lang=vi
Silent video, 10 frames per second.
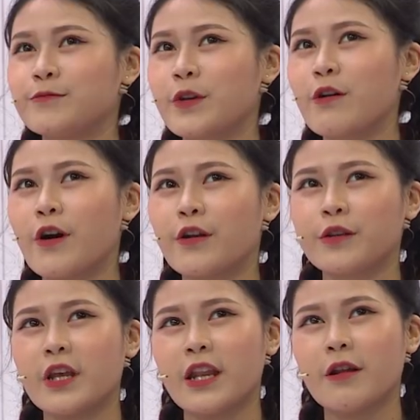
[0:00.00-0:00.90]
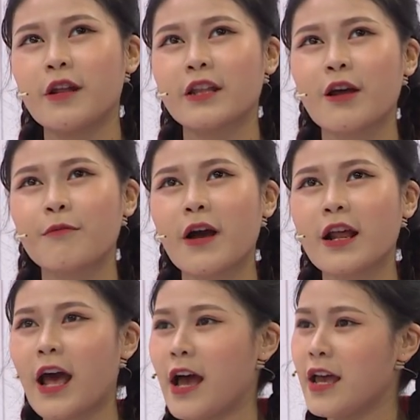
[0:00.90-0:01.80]
Câu hỏi đầu tiên em rất là thắc
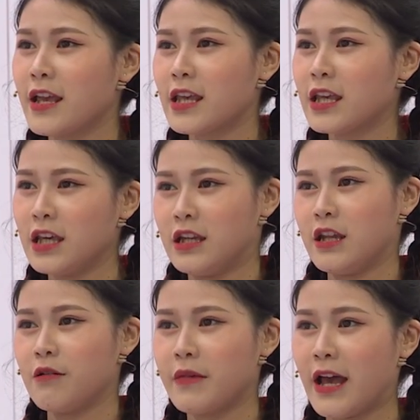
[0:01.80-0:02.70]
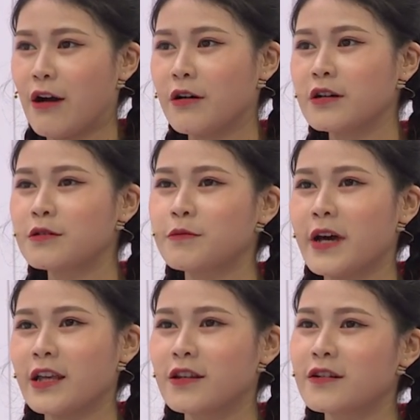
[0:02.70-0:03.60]
mắc là cái kỷ niệm nào
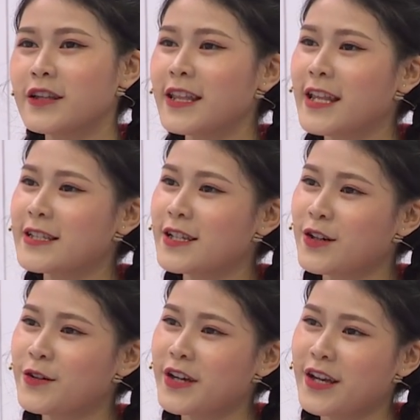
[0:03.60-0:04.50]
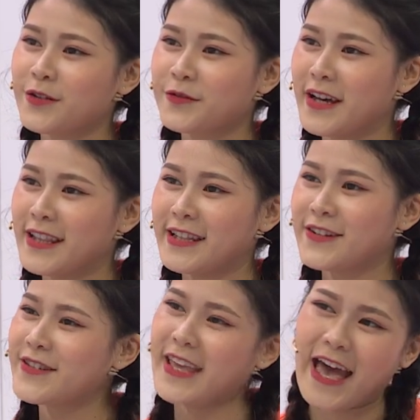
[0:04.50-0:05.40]
mà anh nhớ nhất tại sân khấu kịch Hồng Vân,
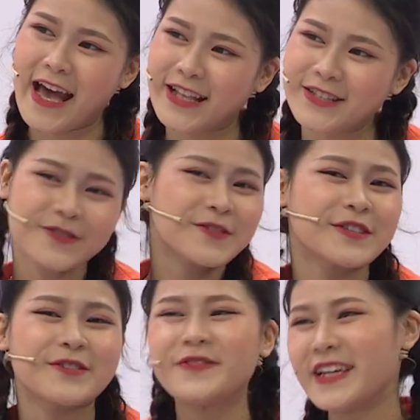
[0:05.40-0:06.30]
ngôi nhà chung của chúng